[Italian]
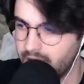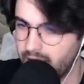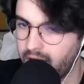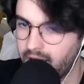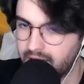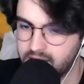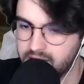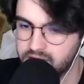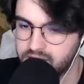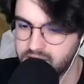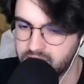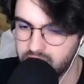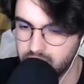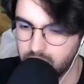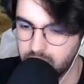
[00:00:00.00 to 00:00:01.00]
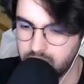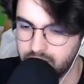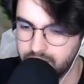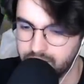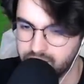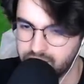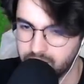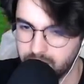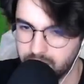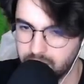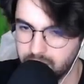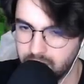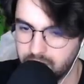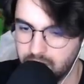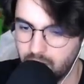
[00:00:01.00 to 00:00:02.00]
anche singole,
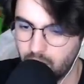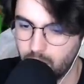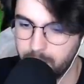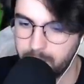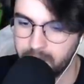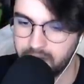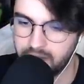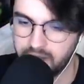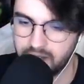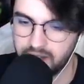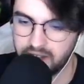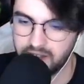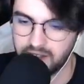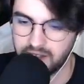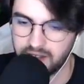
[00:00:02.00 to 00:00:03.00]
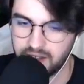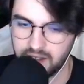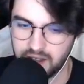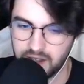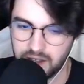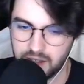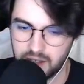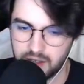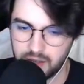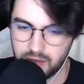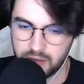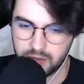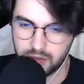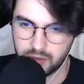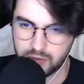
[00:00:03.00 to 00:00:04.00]
facciamo le lobby
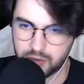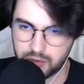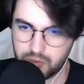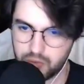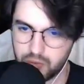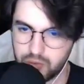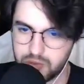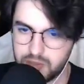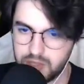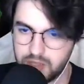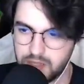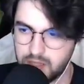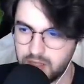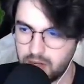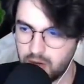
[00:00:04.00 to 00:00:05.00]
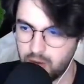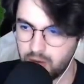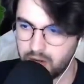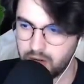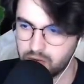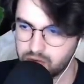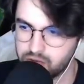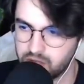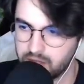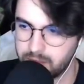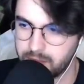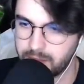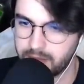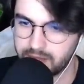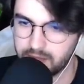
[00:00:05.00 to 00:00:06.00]
tutti contro tutti. Allora, non so da
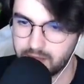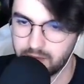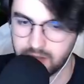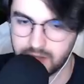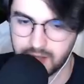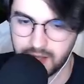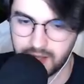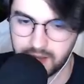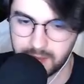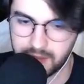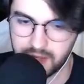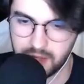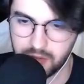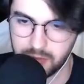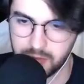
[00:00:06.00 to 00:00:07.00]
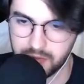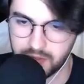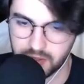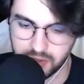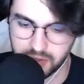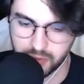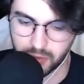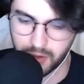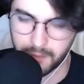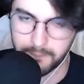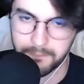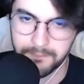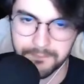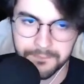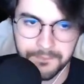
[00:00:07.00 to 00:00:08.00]
che parte devo andare, ma nel dubbio vado di qua.
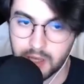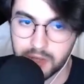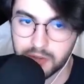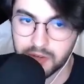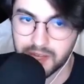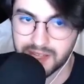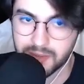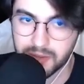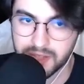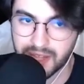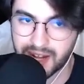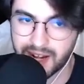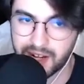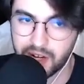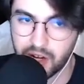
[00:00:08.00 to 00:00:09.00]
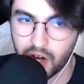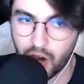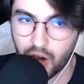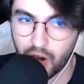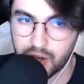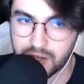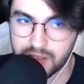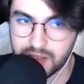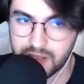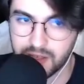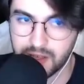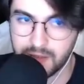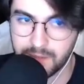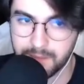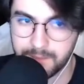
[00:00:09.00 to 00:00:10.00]
In teoria devo andare a nord
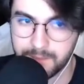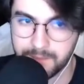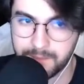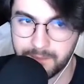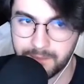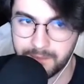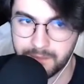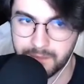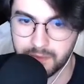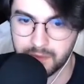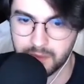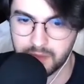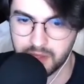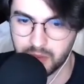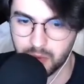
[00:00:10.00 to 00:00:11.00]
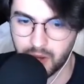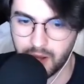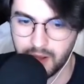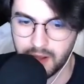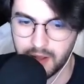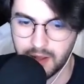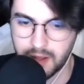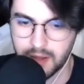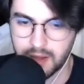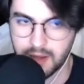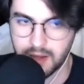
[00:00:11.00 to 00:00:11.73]
quindi di qua